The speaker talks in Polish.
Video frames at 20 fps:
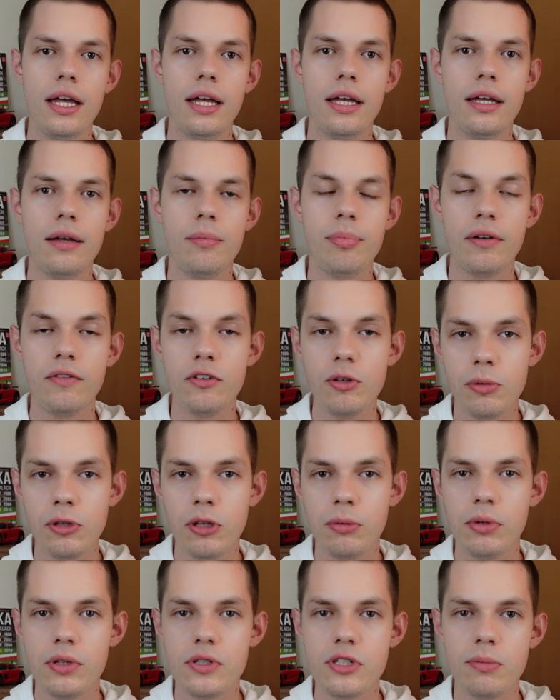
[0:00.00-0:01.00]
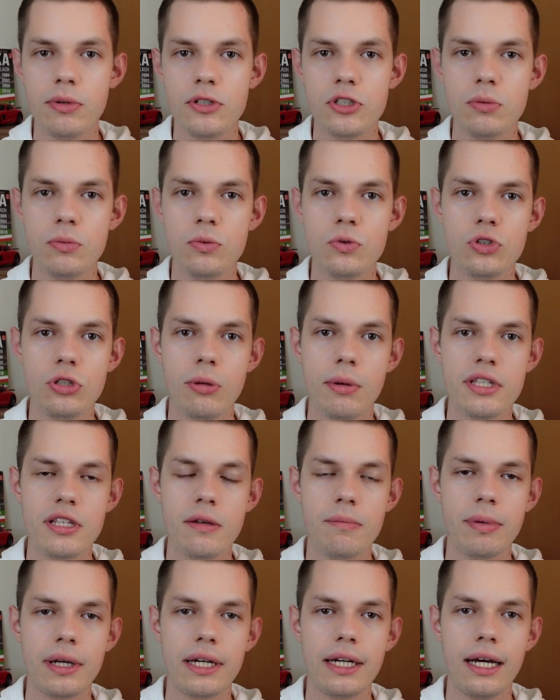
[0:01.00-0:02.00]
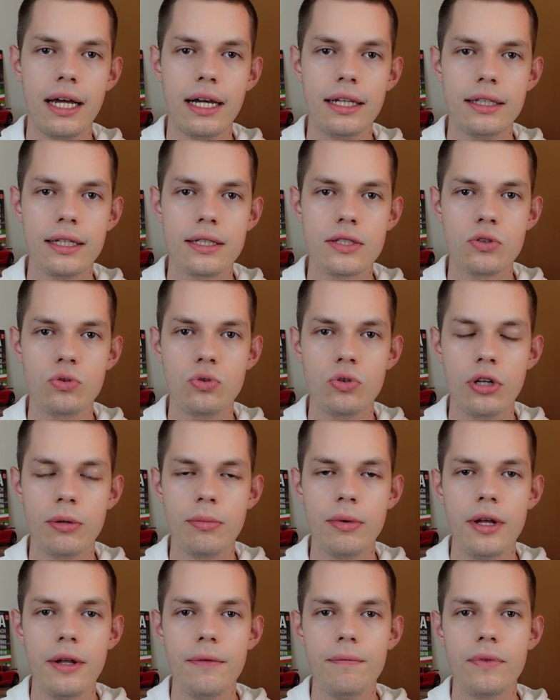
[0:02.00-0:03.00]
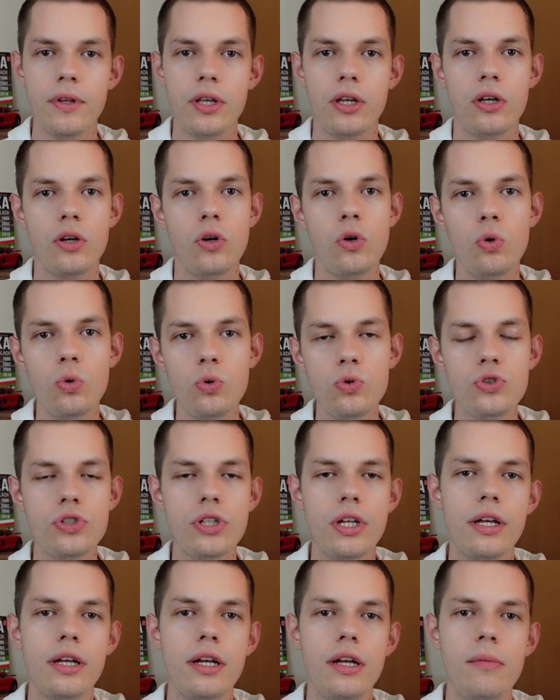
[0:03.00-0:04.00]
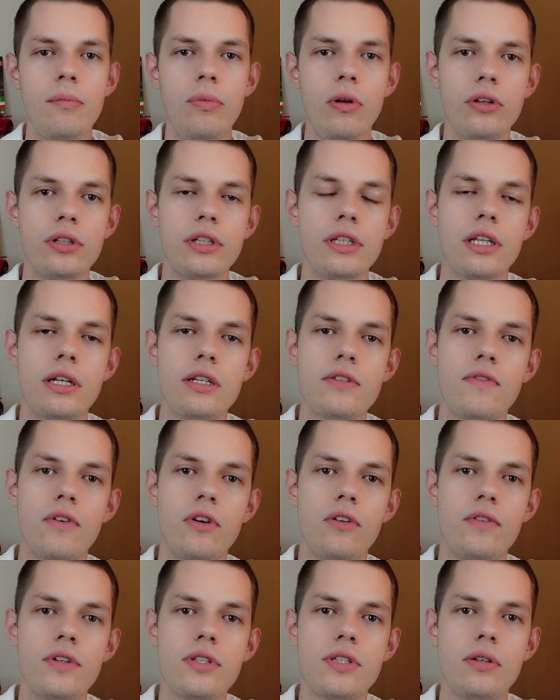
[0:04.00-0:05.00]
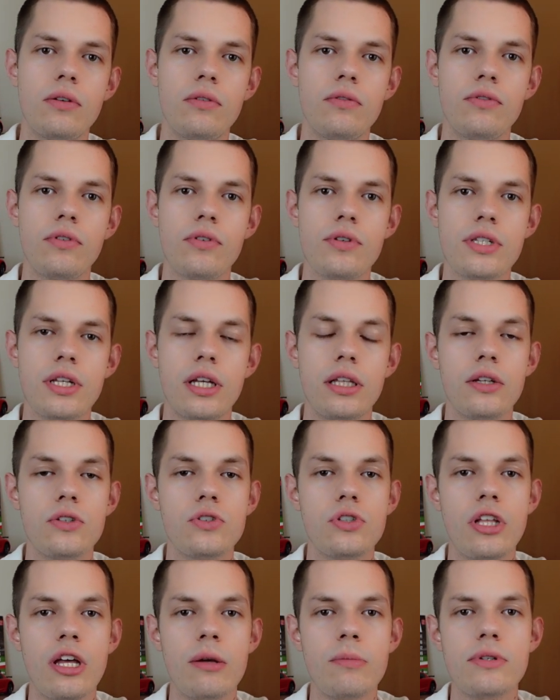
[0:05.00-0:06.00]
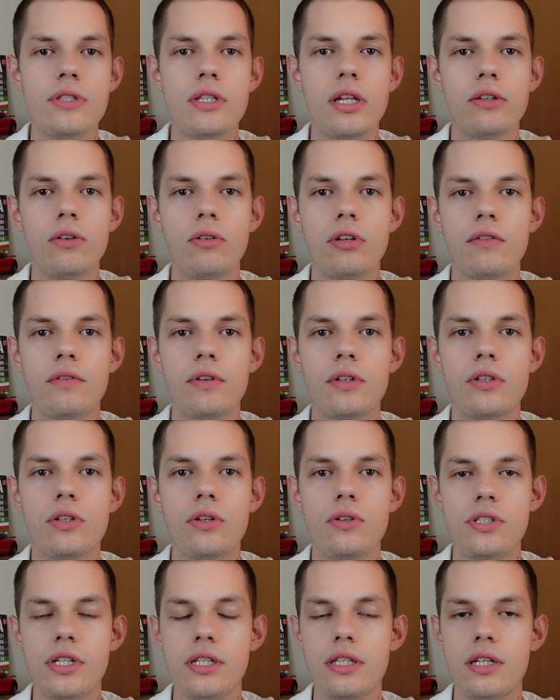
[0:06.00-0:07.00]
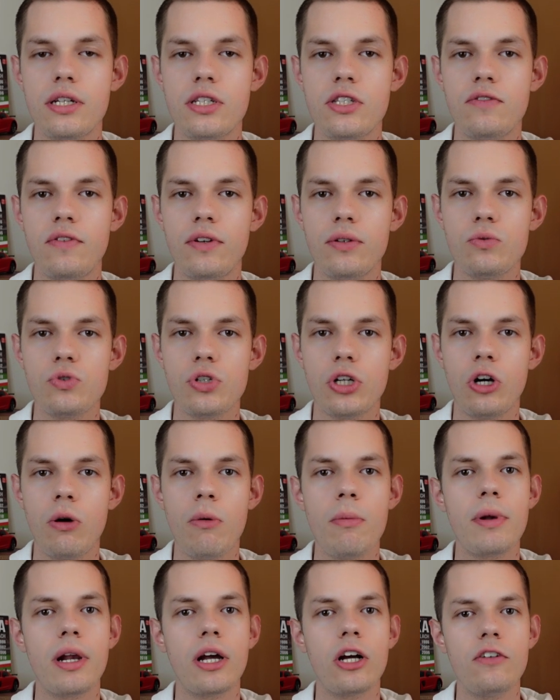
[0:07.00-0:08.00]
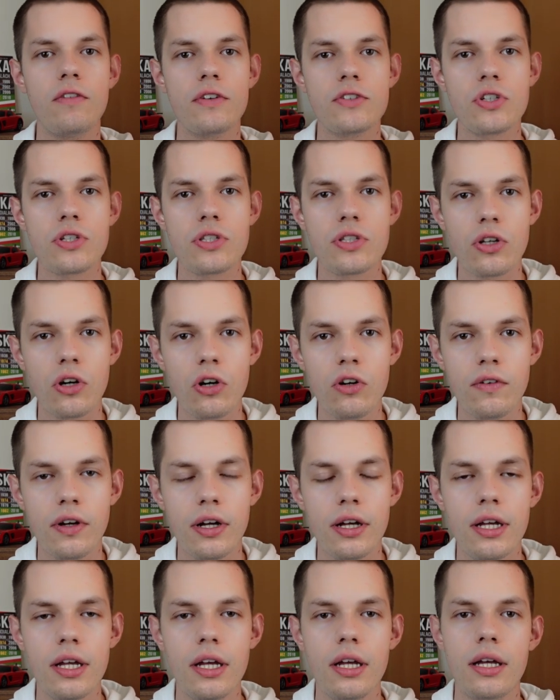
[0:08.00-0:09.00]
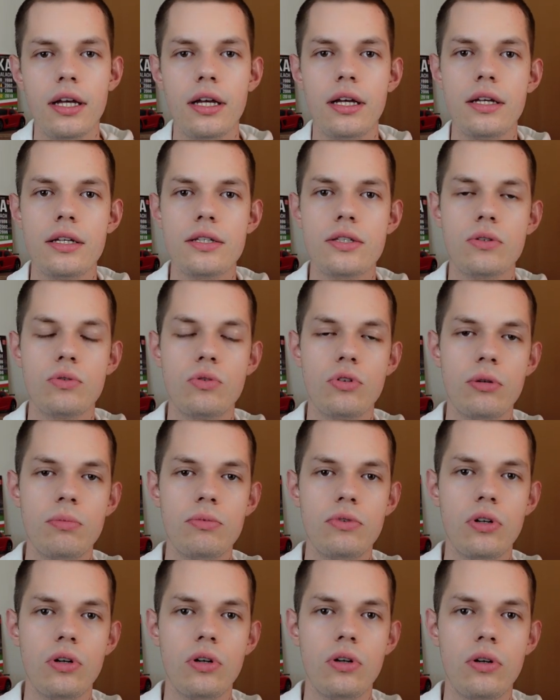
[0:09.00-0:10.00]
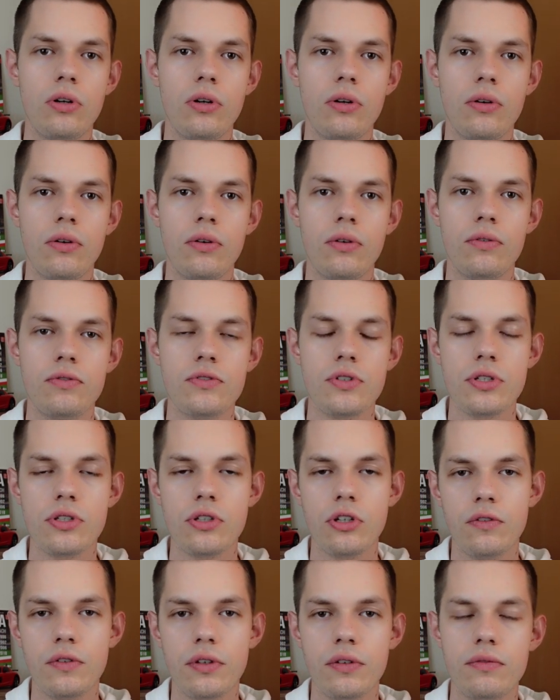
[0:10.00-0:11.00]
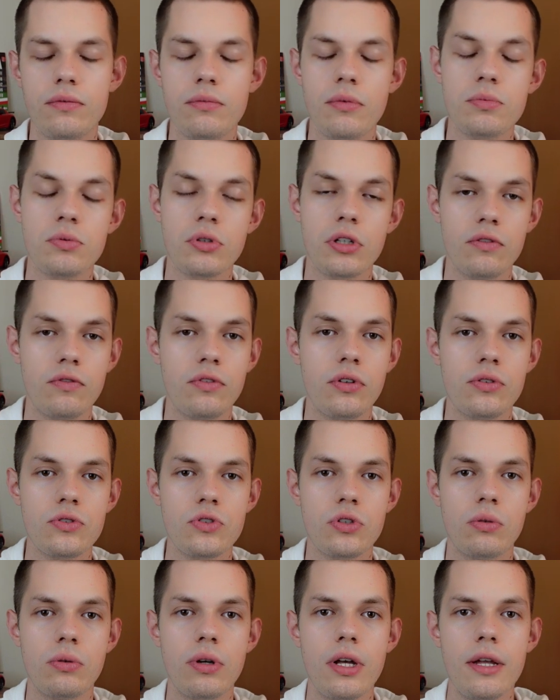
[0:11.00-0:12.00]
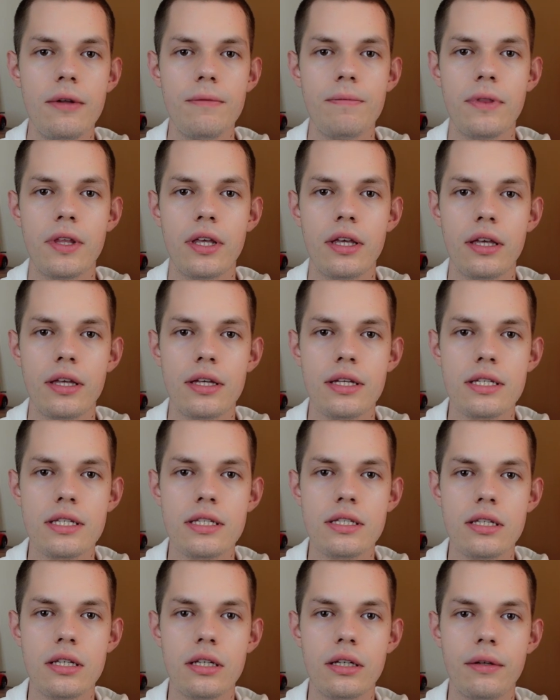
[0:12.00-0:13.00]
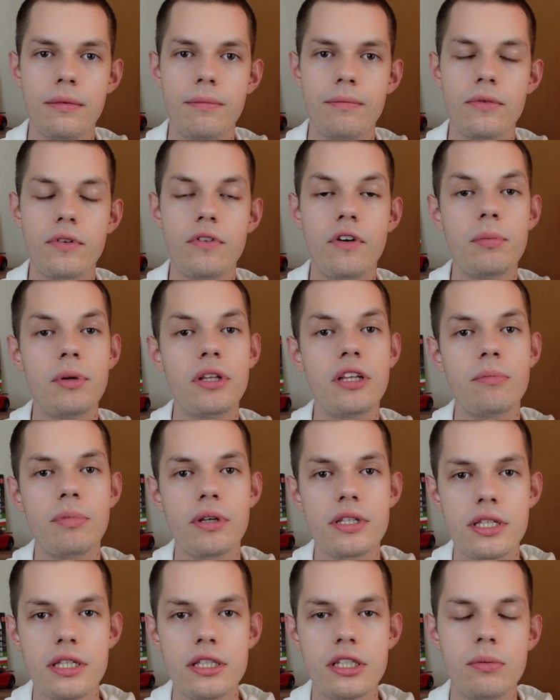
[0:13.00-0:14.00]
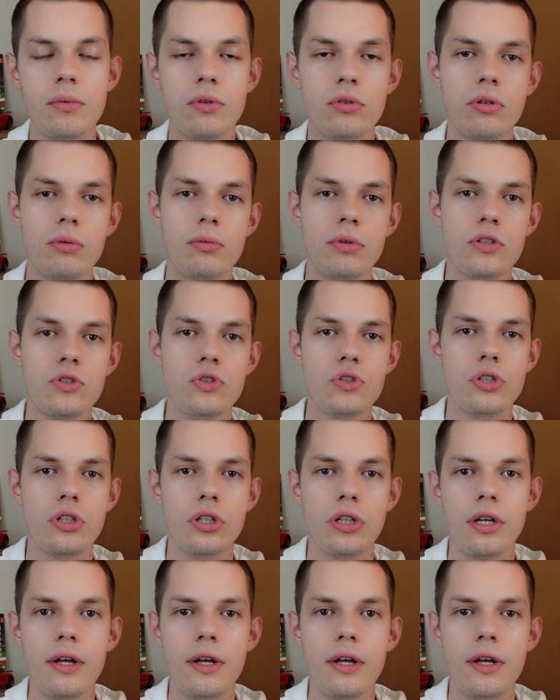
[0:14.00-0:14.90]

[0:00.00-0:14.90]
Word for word: e, prawdopodobnie zobaczymy już Tomasa Peckharta, z którym e, różne plotki transferowe są wiązane. Czytałem ostatnio nawet o zainteresowaniu rzekomym Rakowa Częstochowa, e, z którym to w Częstochowie na przykład wiążą e, z mm, Fabianem Piaseckim, o którym też